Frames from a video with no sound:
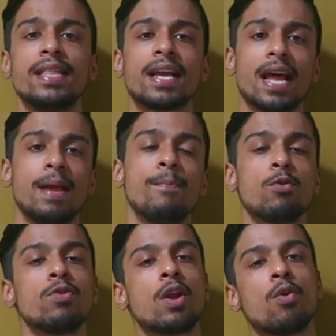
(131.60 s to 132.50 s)
दे कैन
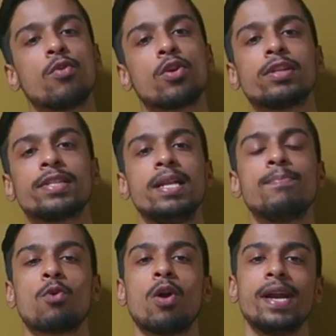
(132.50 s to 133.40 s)
इम्प्रूव दर ओवरऑल
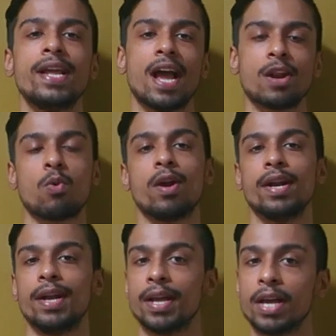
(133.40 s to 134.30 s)
स्लीप क्वालिटी एंड
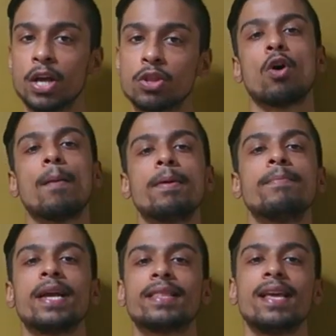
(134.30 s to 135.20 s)
क्वांटिटी तो अब
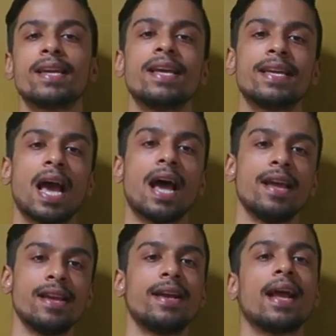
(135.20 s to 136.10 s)
हम देखते हैं कि क्या
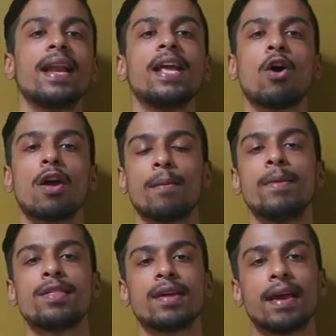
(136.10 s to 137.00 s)
है ये टेक्निक और
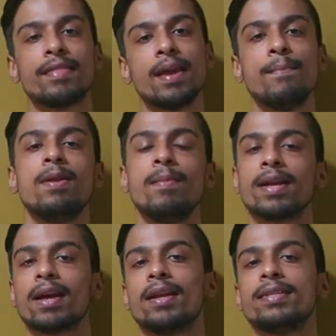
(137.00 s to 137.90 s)
हमें इसे कैसे
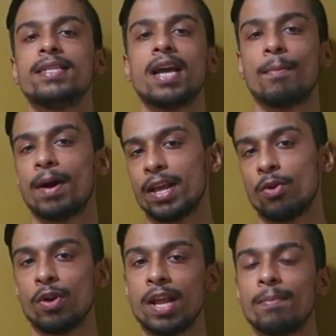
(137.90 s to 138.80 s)
इंप्लीमेंट करना चाहिए हमारे
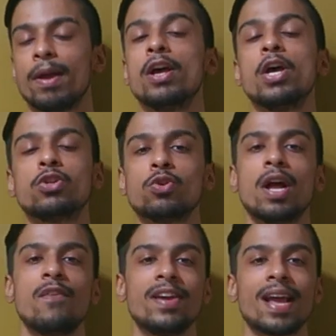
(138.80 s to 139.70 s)
रूटीन में सो
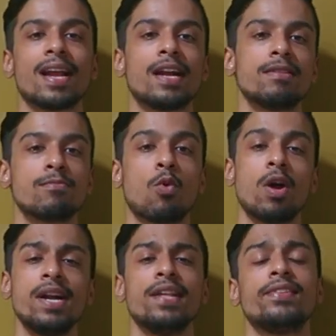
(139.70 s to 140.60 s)
दैट वी कैन गेट सम
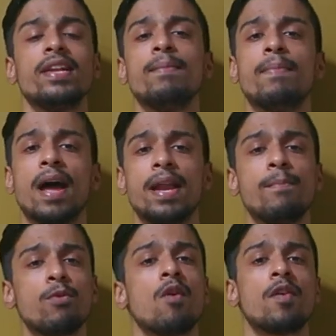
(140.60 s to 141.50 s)
क्वालिटी स्लीप एंड
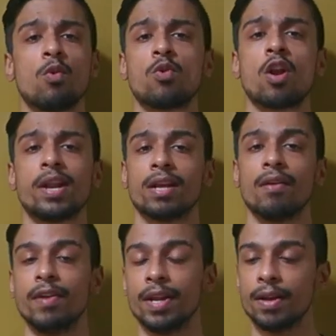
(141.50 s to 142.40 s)
इम्प्रूव अवर ओवरऑल
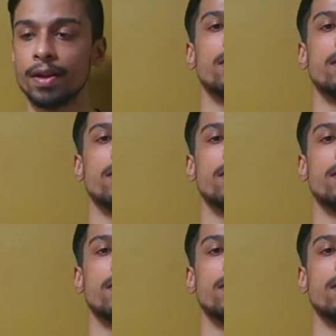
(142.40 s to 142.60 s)
रिकवरी